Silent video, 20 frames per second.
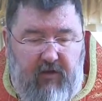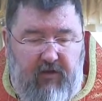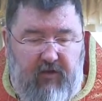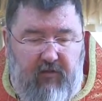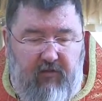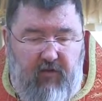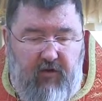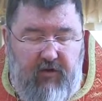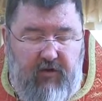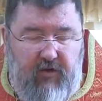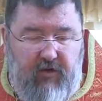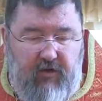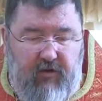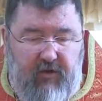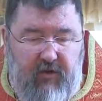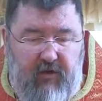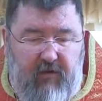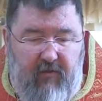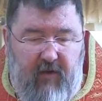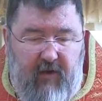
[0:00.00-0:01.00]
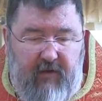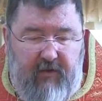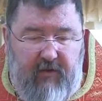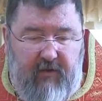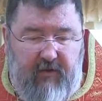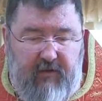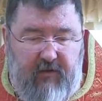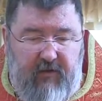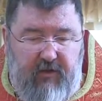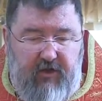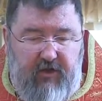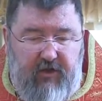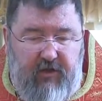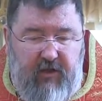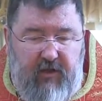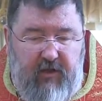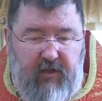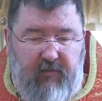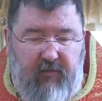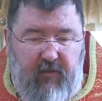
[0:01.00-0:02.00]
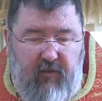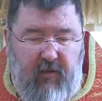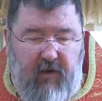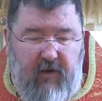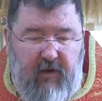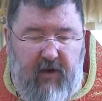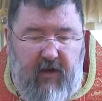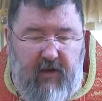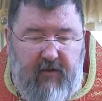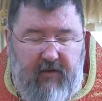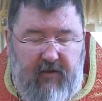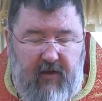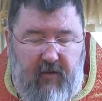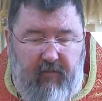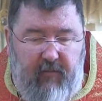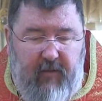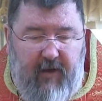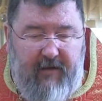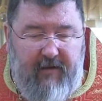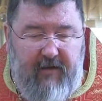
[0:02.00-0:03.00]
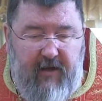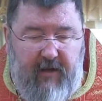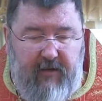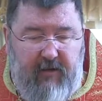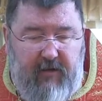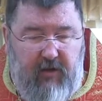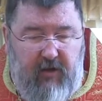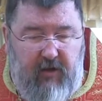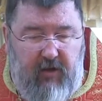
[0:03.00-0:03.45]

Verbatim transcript: Сегодняшнее евангельское чтение помогает нам понять,